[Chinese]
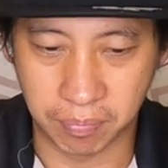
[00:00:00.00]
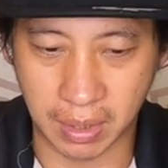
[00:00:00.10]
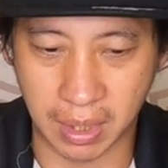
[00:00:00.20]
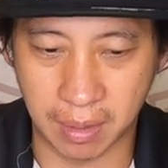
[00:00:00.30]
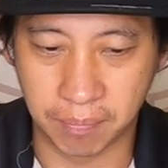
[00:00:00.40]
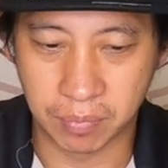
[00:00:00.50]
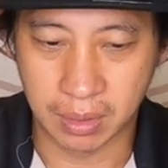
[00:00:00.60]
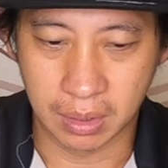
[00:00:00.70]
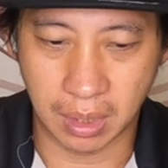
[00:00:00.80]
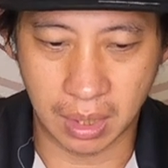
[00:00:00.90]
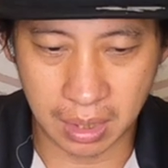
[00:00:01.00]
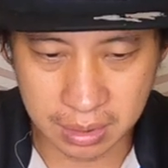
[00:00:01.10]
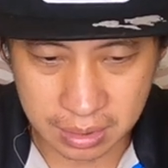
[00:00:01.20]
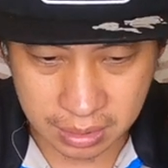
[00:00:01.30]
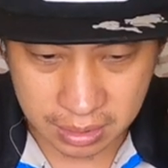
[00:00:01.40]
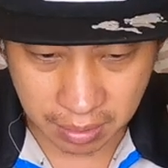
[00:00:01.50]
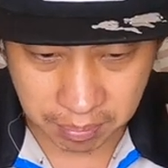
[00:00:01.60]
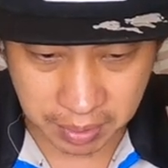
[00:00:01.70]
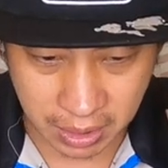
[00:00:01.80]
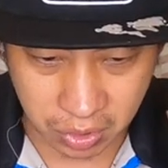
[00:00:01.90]
那它是
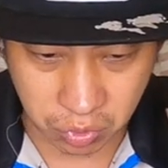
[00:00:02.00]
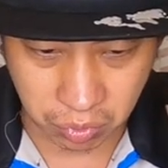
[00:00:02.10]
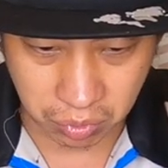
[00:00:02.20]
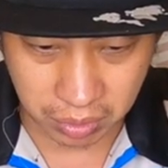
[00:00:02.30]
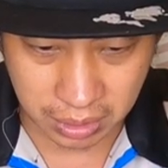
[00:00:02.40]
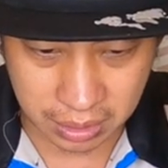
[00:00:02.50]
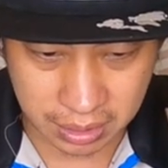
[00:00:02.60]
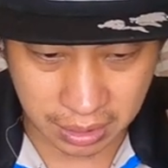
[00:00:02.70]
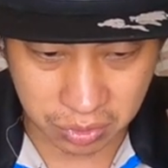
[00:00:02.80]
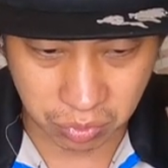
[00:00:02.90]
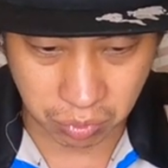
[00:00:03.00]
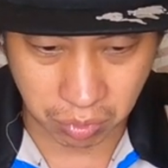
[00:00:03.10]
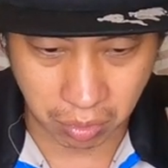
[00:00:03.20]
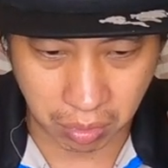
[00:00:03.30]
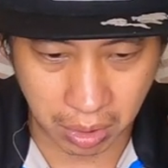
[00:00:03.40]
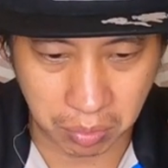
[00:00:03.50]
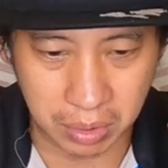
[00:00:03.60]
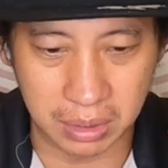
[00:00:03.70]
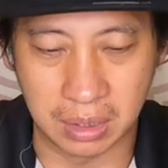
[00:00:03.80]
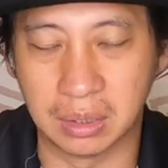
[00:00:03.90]
先撇除因车速过快
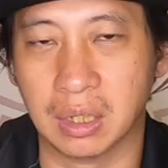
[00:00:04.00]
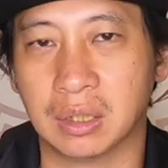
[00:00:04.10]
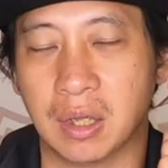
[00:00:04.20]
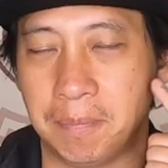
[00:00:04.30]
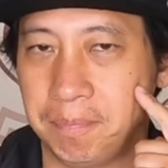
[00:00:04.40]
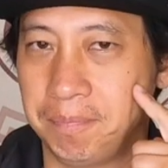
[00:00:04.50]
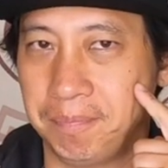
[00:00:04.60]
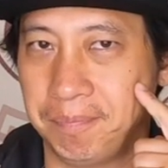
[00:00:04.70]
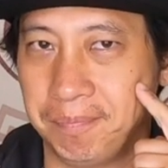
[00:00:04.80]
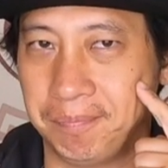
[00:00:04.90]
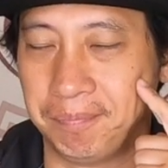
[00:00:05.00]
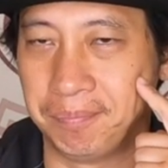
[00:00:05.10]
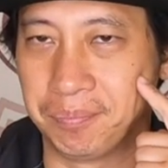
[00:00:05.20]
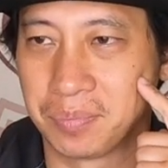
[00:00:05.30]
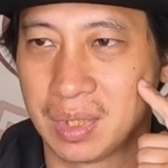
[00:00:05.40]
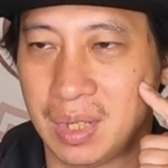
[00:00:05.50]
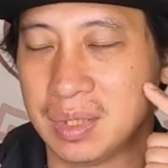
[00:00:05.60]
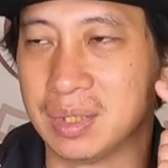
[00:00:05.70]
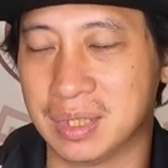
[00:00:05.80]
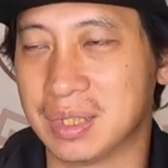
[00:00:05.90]
问题等等，嗯，
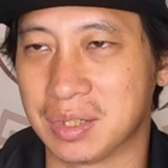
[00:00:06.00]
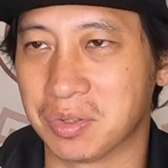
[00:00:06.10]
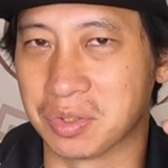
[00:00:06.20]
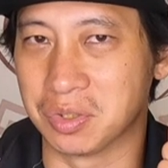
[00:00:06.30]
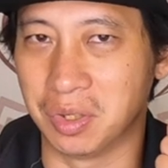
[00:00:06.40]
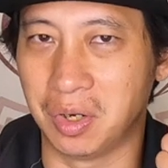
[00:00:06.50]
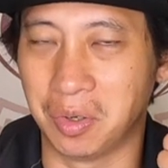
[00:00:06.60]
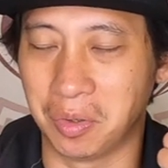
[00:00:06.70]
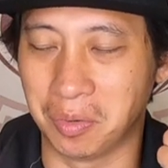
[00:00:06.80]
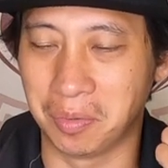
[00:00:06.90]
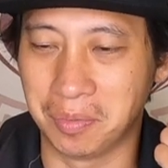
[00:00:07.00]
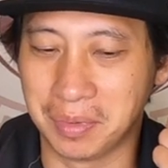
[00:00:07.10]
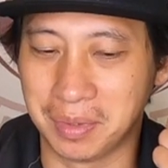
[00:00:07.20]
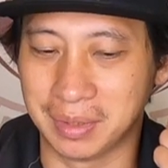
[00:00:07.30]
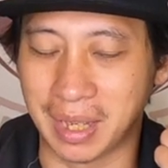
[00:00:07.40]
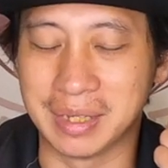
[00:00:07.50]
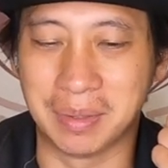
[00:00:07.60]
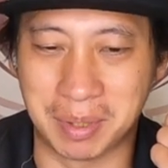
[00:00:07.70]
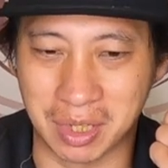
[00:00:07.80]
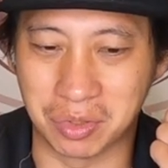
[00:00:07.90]
其实这种时候难
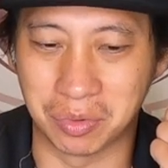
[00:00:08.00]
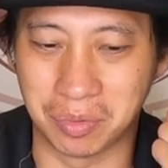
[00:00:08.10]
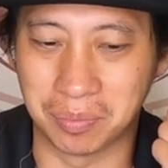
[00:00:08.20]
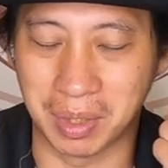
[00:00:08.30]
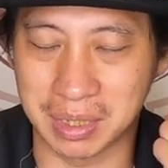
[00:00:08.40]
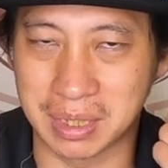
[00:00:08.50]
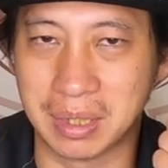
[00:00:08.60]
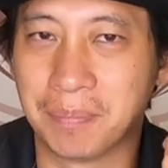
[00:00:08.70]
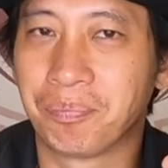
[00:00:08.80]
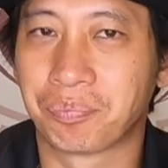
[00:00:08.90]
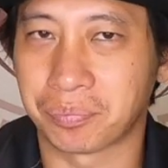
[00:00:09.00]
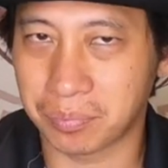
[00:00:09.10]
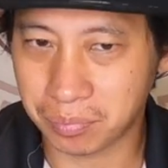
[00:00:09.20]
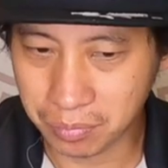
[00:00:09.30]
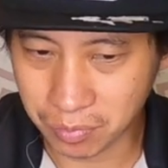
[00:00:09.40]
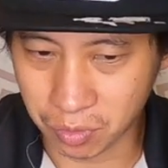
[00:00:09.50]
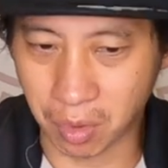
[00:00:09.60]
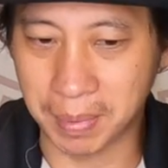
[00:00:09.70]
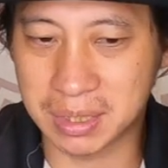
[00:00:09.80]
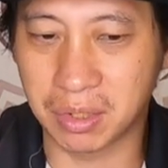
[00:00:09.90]
以撇除，没关系，
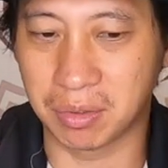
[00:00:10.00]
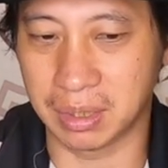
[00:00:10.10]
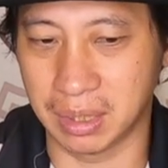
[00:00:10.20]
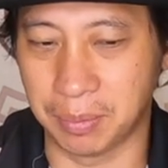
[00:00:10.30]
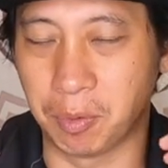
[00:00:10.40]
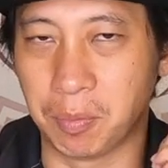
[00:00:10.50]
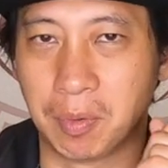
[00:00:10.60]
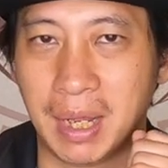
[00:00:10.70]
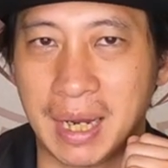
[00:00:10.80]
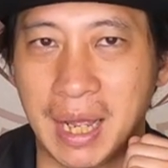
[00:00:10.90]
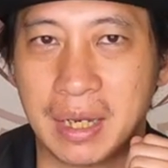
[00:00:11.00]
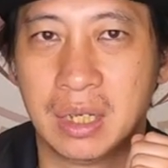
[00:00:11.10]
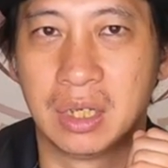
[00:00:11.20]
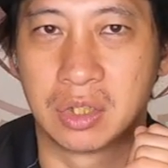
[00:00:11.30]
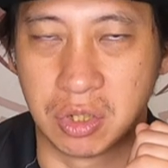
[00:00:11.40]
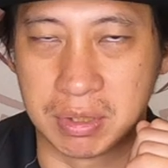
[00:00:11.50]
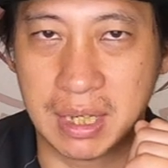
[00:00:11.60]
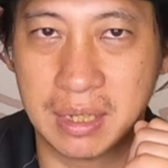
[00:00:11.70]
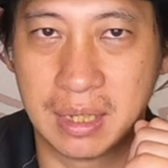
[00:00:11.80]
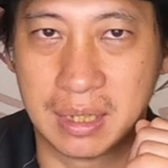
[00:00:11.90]
我们就一步一步来看。首
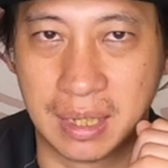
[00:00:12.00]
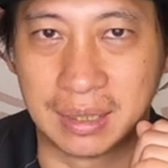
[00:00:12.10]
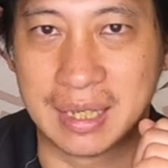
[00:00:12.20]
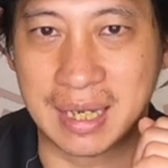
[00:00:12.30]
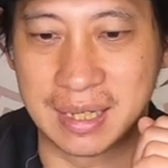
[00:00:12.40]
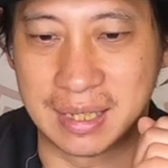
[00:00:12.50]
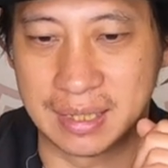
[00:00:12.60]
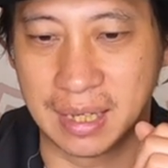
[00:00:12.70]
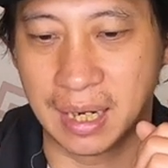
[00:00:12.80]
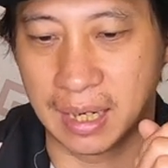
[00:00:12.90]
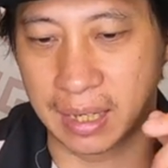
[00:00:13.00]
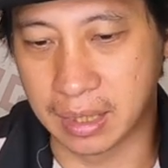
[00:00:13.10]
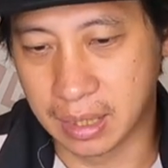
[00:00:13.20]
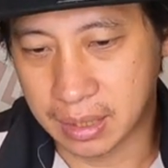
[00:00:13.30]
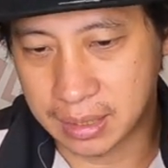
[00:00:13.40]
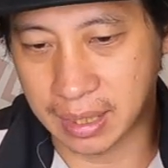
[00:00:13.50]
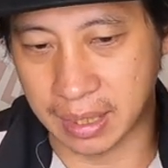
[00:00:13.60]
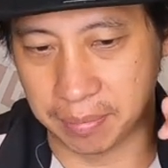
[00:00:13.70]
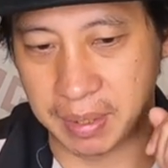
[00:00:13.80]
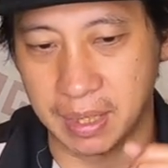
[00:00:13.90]
先让大家一起先看看这个
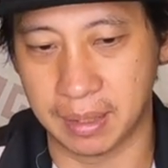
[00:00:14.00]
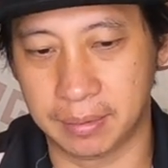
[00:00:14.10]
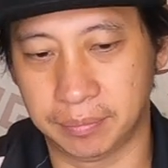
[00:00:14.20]
影片。